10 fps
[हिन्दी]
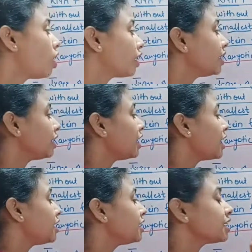ऑर्गेनल
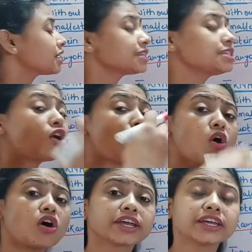यानी कि किसी
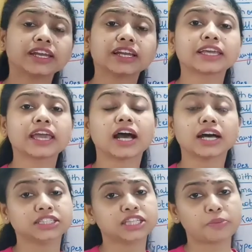ऑर्गेनल के
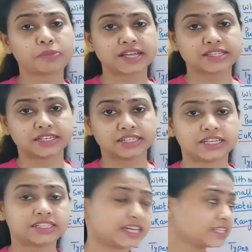अंदर प्रेजेंट
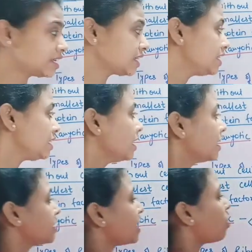है जैसे कि
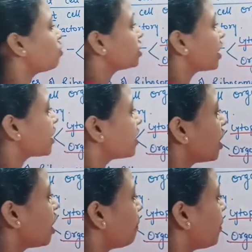क्या हो जाएगा
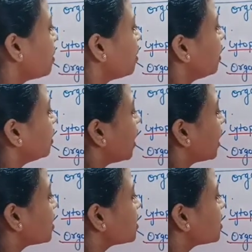यहाँ पर दैट